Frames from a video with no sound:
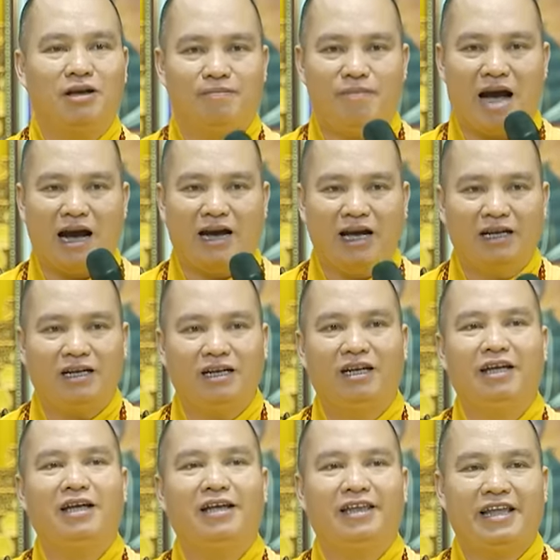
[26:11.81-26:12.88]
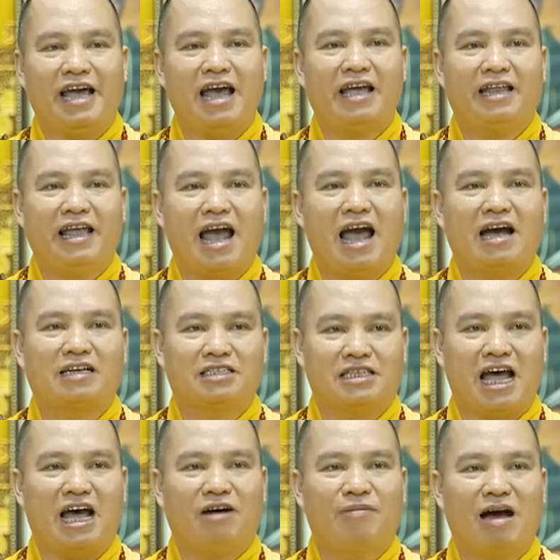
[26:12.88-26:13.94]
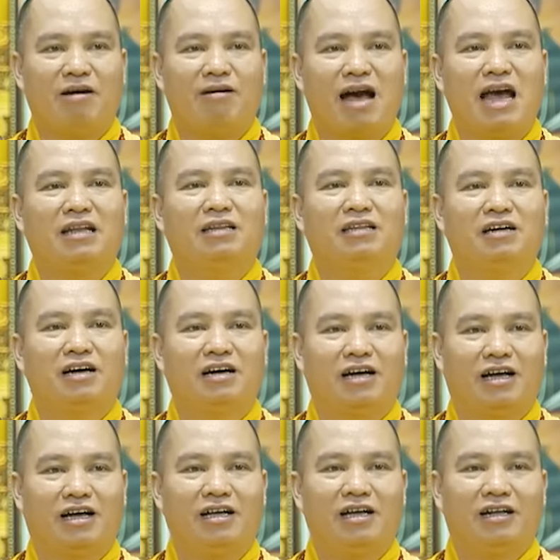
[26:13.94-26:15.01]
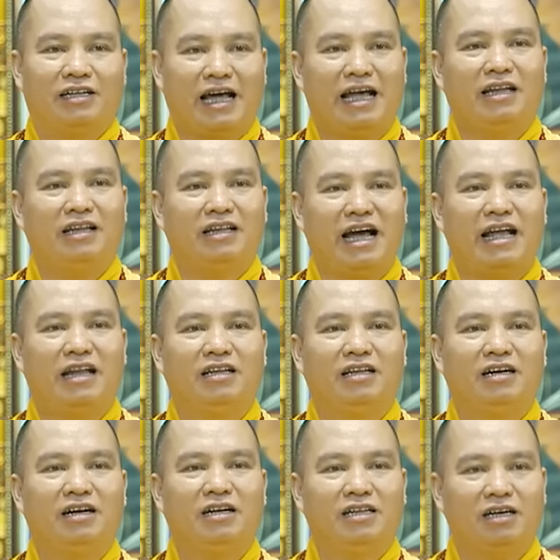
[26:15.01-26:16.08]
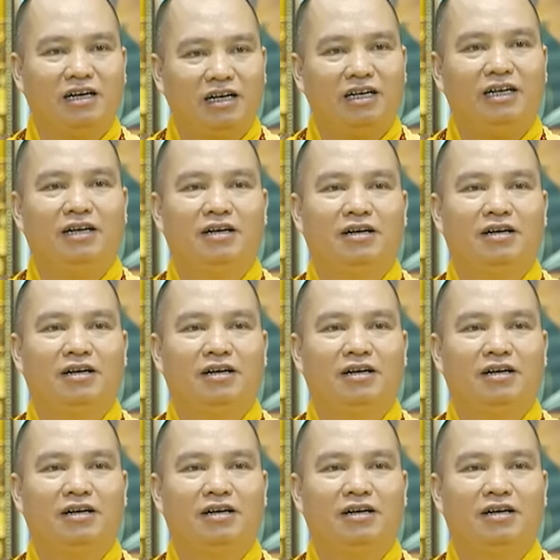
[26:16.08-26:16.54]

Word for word: mạng hết thì nhẹ nhàng xả báo an tường thảnh thảnh thơi thơi